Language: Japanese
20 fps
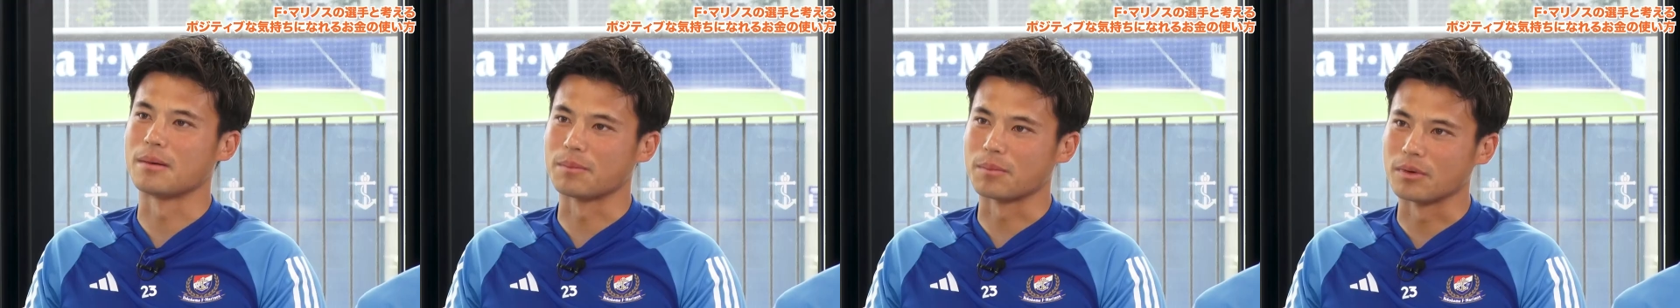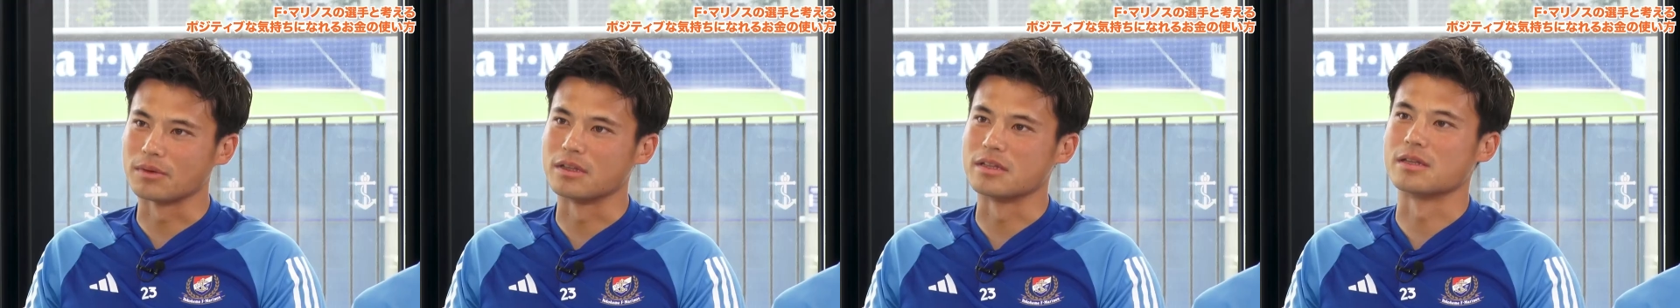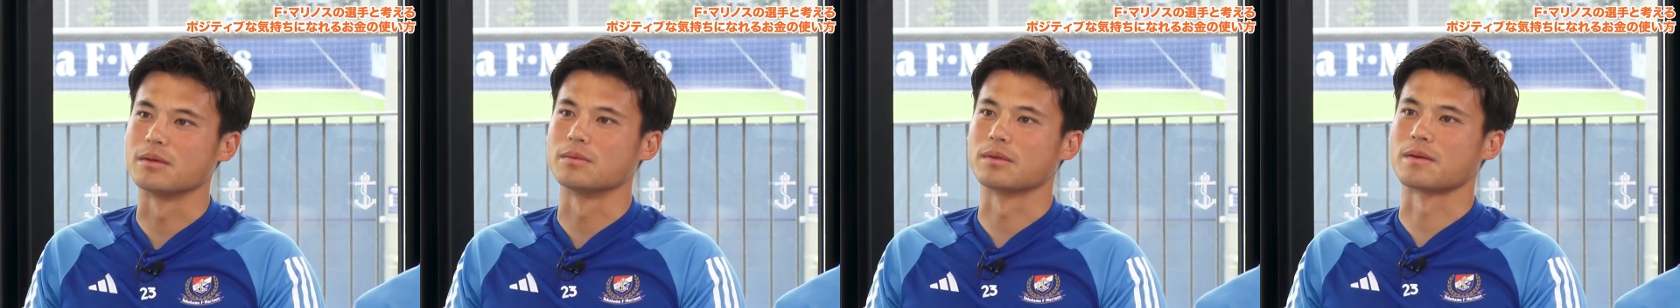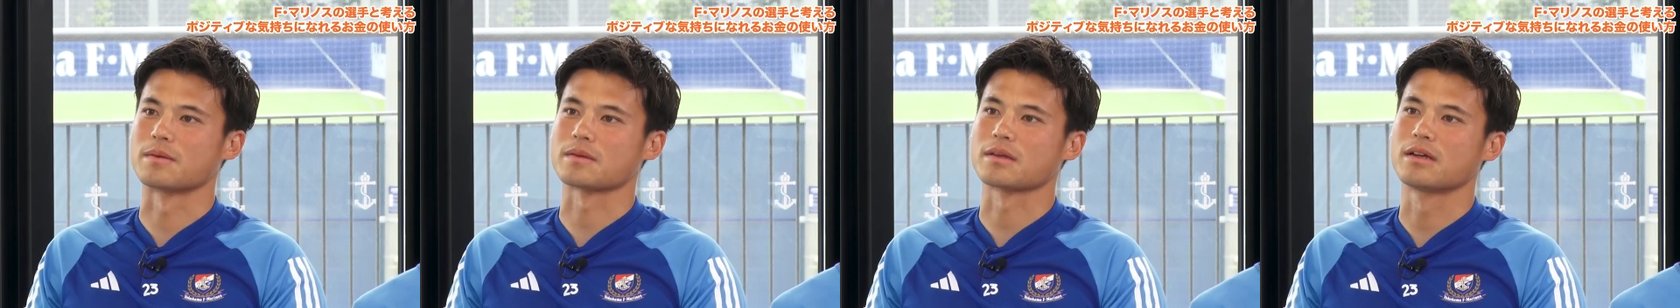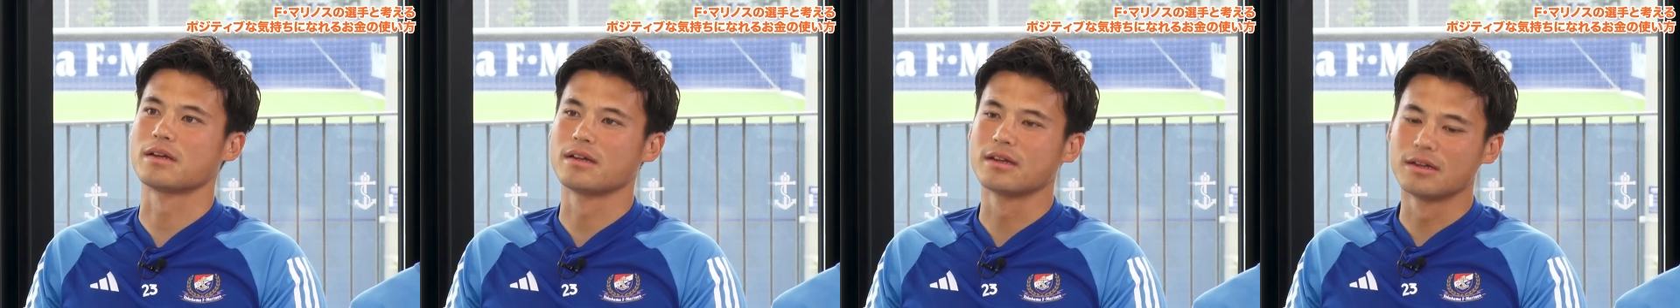れはもうめちゃくちゃ
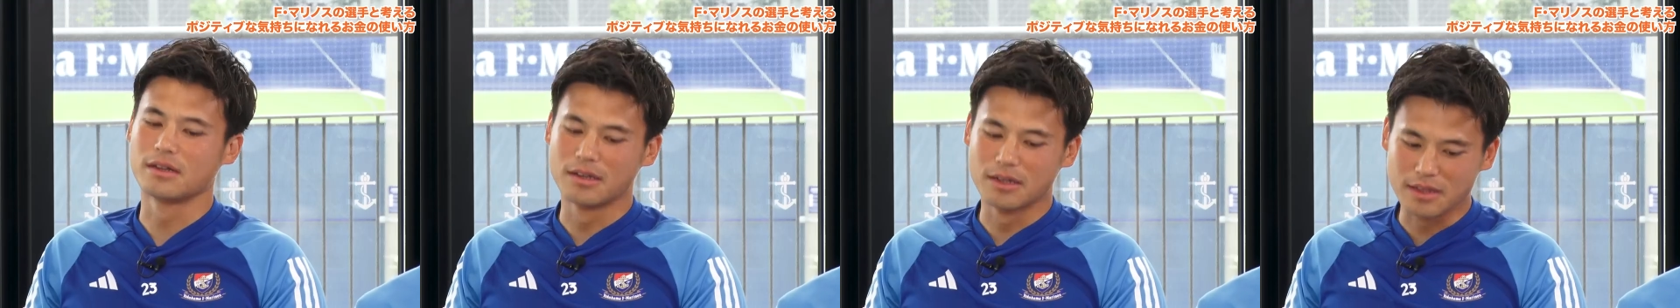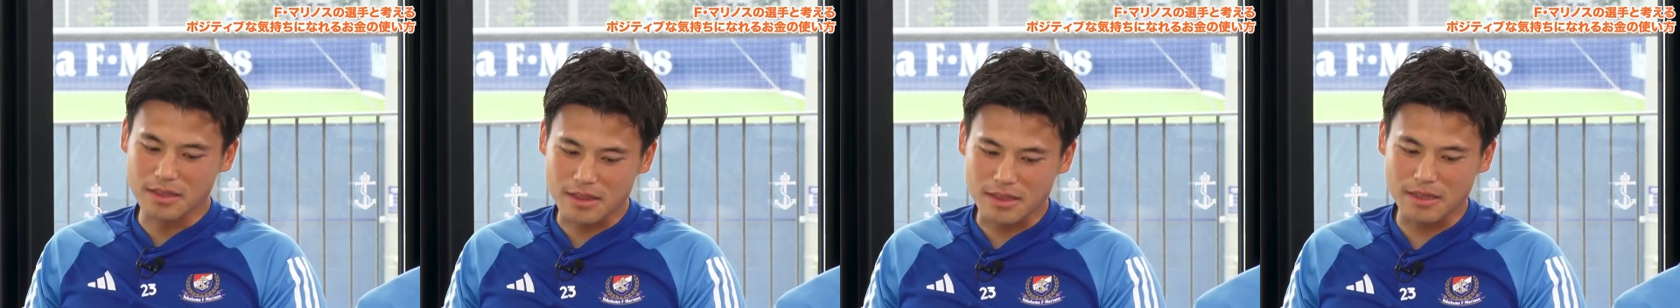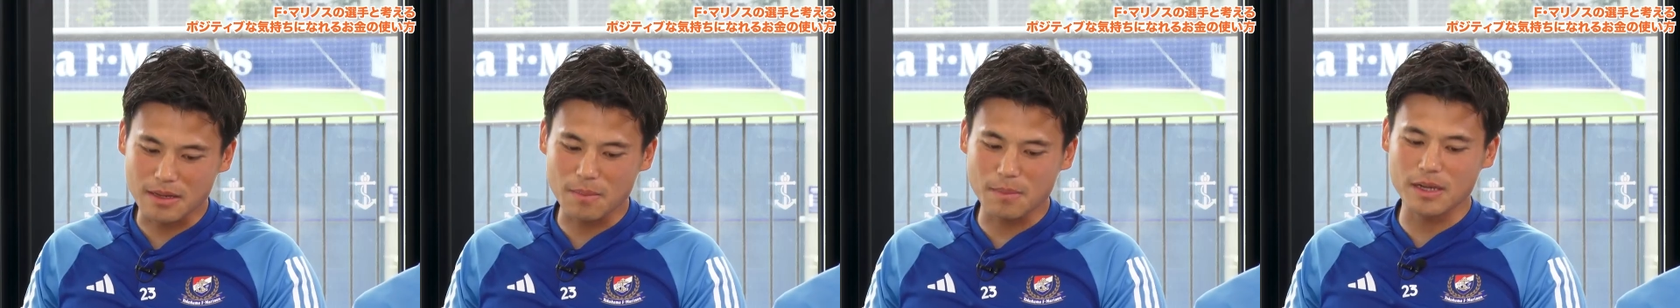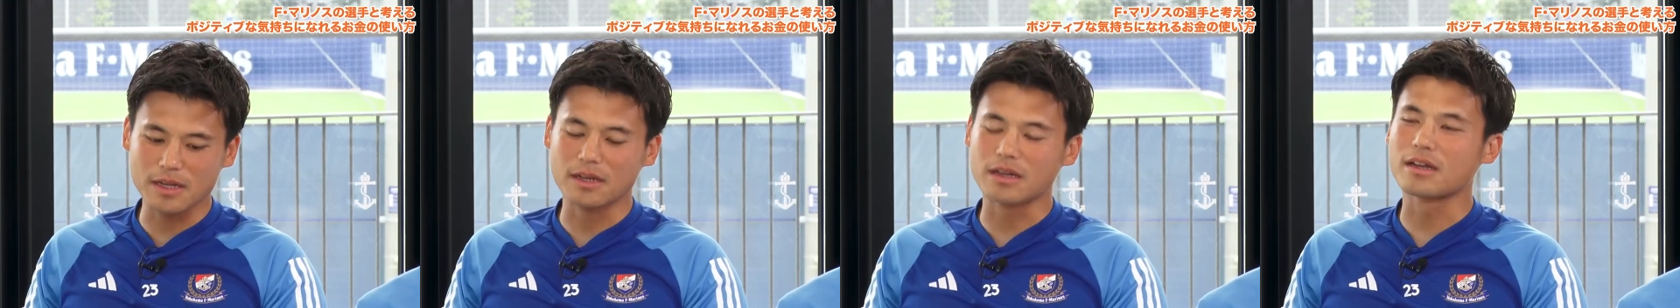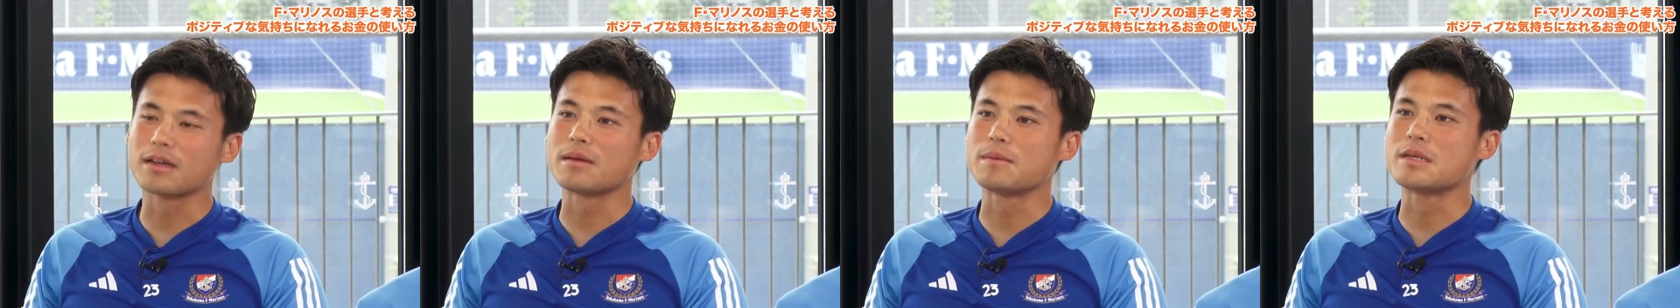ポジティブな使い方。ちなみに
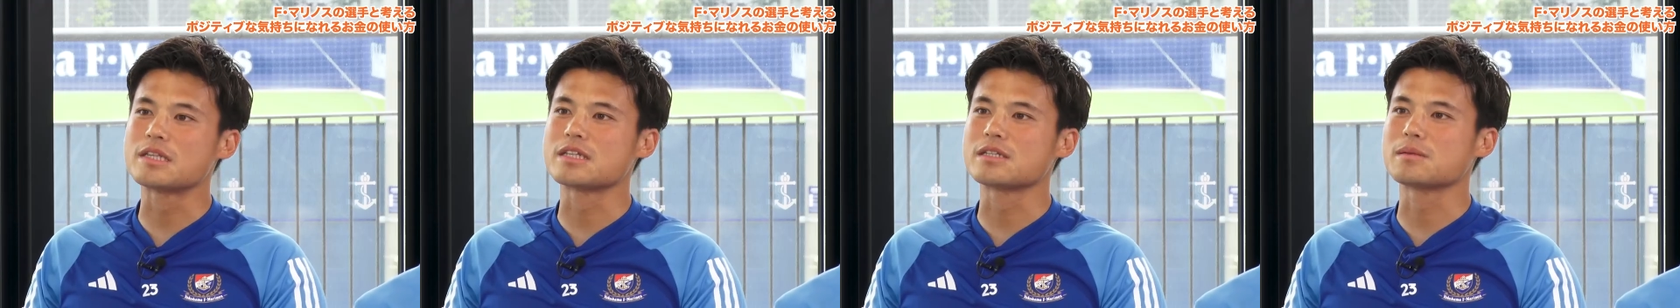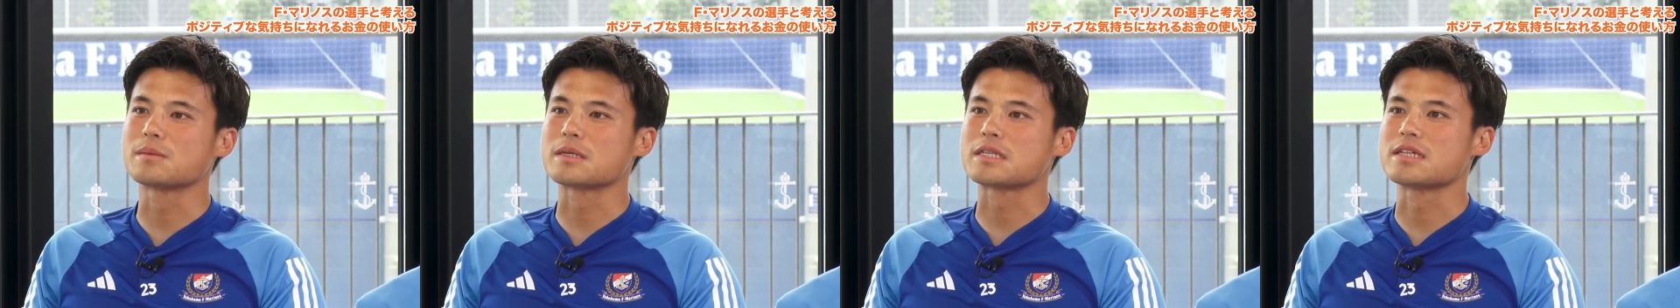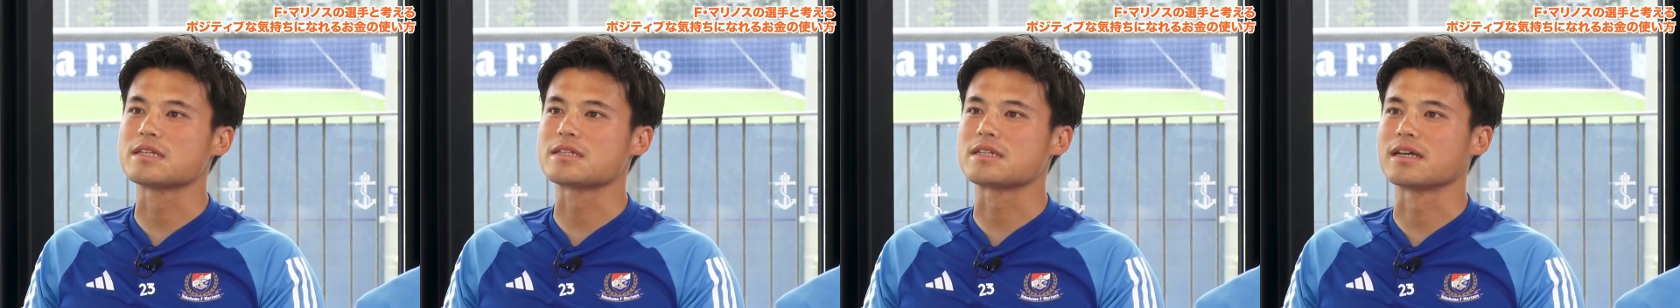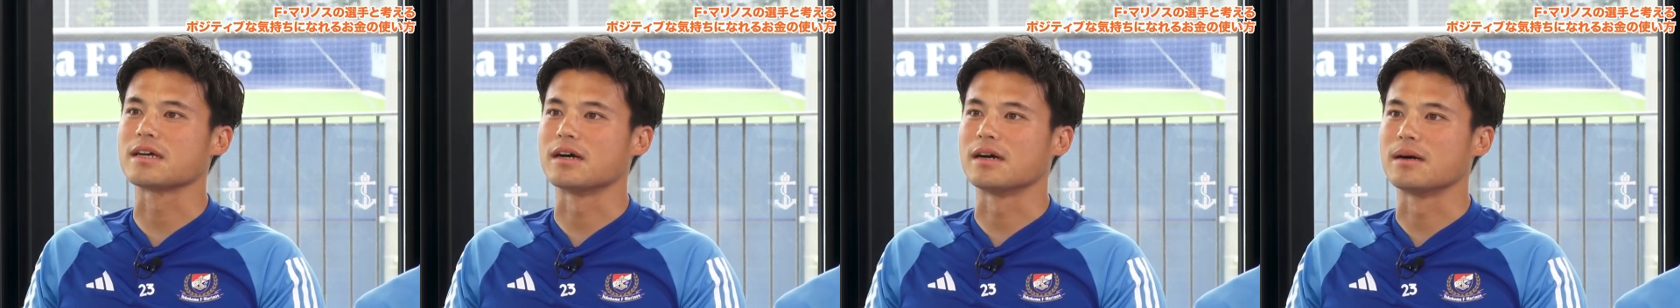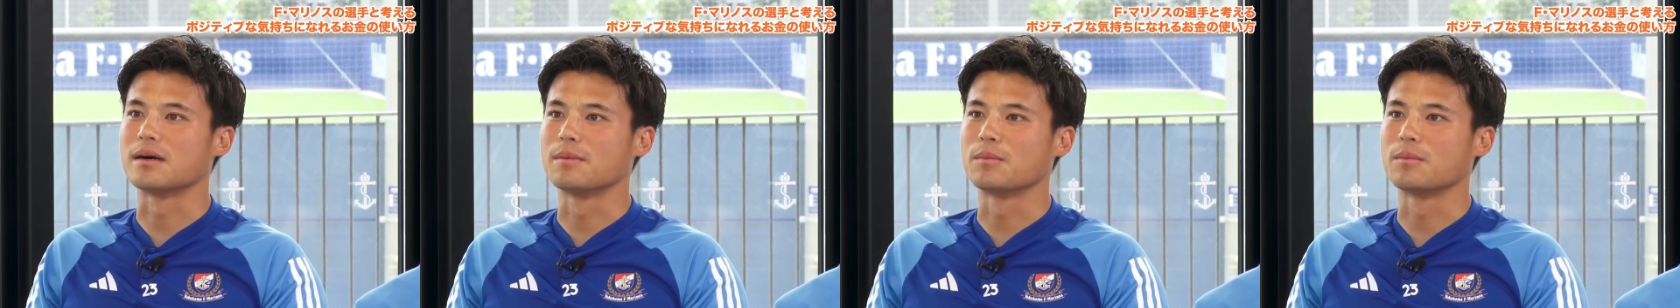水沼先生が